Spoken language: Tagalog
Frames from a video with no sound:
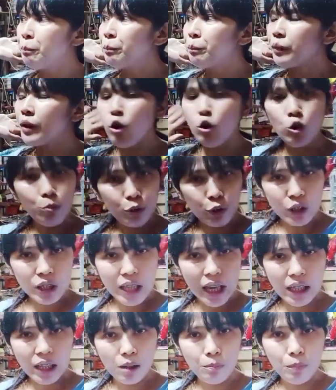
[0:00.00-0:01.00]
Uno
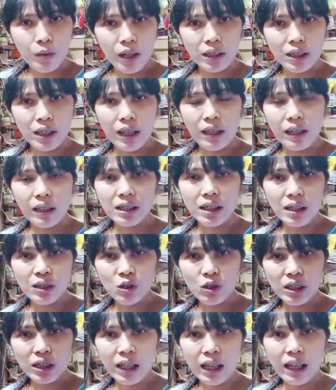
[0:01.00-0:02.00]
Motorcycle Parts and
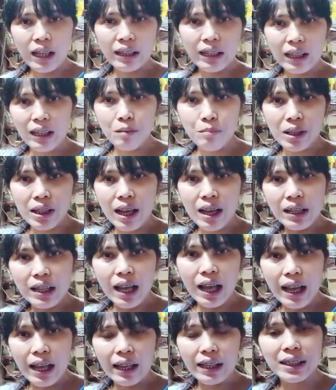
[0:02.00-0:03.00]
Accessories sa Kalatagan,
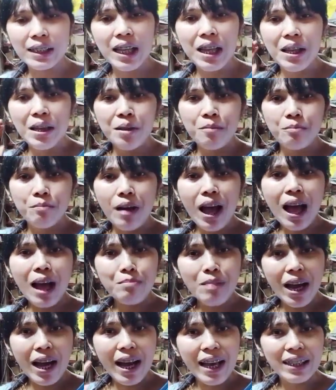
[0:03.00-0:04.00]
Batangas.
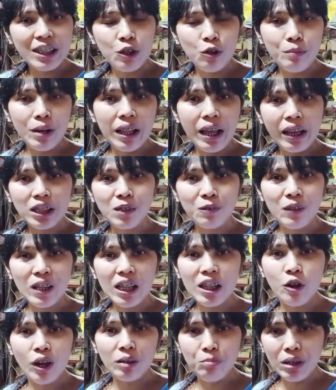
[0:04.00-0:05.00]
Bye-bye! See you in my next video
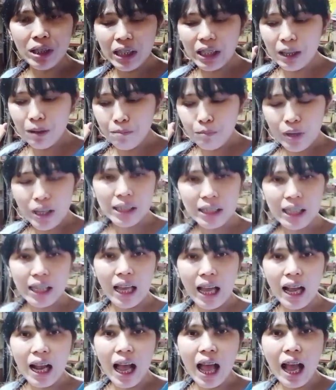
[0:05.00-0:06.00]
at magiging busy
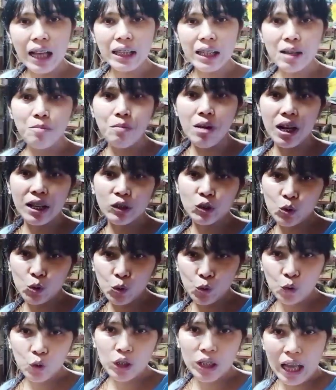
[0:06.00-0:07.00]
ang aking mga
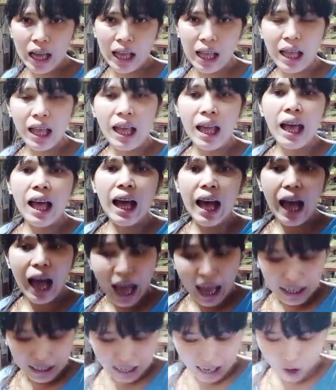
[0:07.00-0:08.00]
susunod na
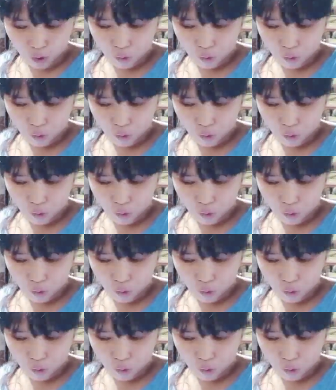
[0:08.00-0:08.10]
araw